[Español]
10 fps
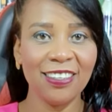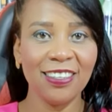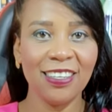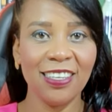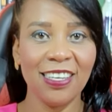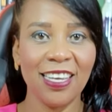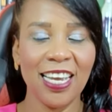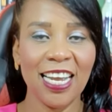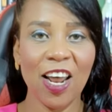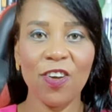Cola de
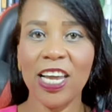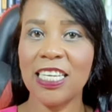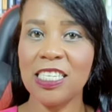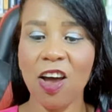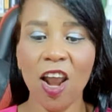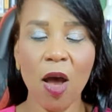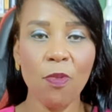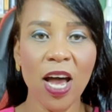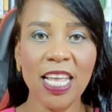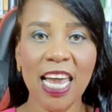caballo. Claro que sí, ahora
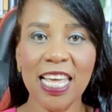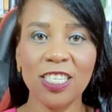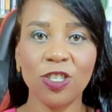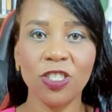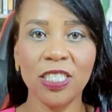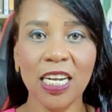vamos a añadir estos